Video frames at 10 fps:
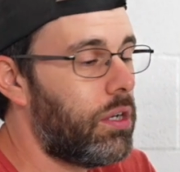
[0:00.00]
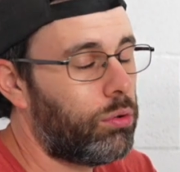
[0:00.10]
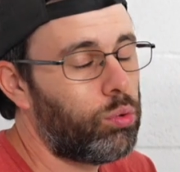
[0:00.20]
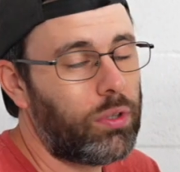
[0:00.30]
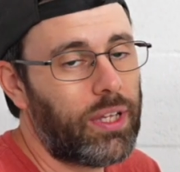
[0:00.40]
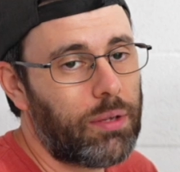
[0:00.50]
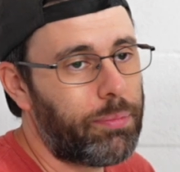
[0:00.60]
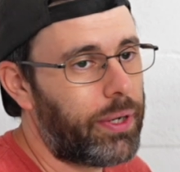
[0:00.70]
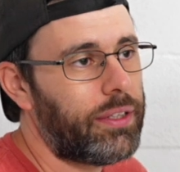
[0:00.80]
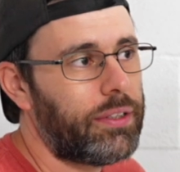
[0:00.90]
Tutto da
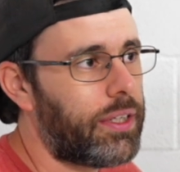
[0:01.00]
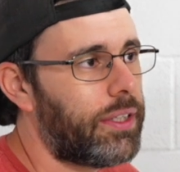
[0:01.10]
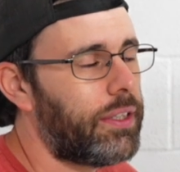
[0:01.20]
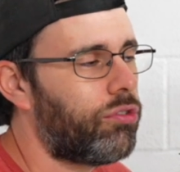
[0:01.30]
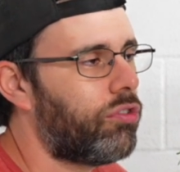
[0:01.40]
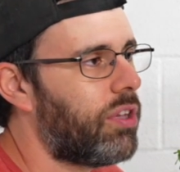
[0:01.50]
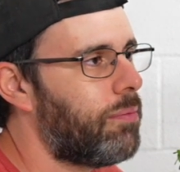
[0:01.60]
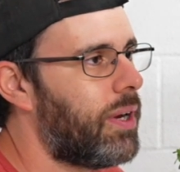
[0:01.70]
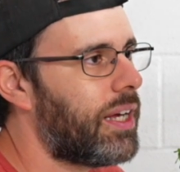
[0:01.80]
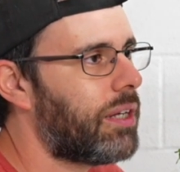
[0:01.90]
riprendere, eh, da
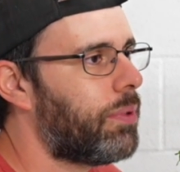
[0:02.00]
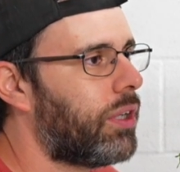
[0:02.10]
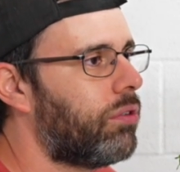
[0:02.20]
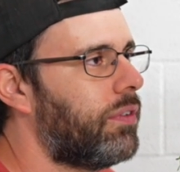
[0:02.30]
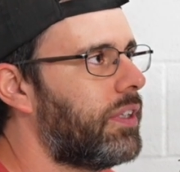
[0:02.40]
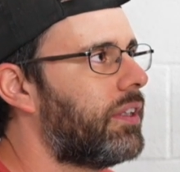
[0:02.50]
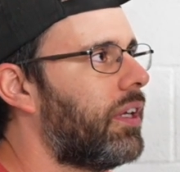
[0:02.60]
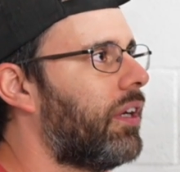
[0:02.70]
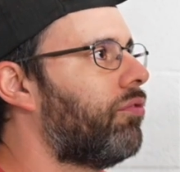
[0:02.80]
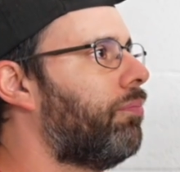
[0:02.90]
sistemare, perché come vedete
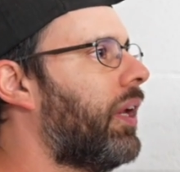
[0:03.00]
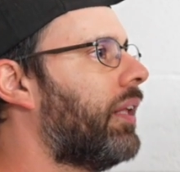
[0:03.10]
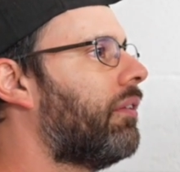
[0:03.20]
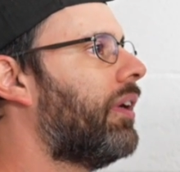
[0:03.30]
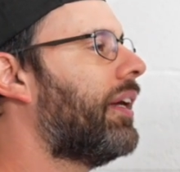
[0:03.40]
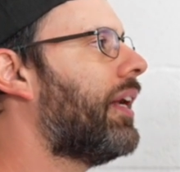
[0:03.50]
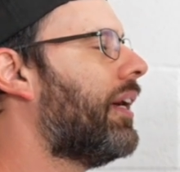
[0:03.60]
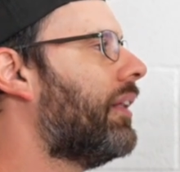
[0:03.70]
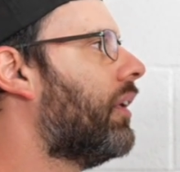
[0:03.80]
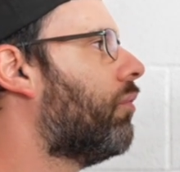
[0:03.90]
ha sparato alla
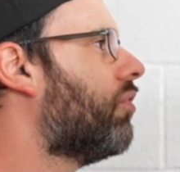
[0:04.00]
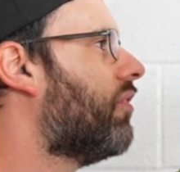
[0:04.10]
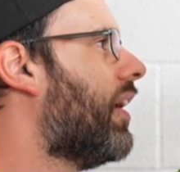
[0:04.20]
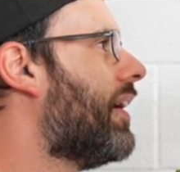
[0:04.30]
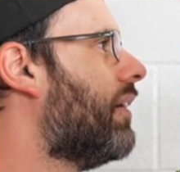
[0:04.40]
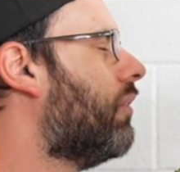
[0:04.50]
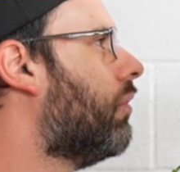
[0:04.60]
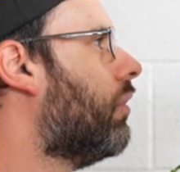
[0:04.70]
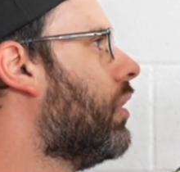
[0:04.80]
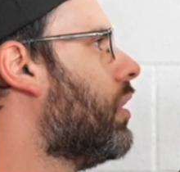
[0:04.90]
grande,
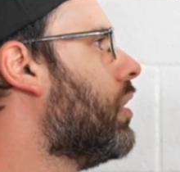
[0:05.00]
quest'anno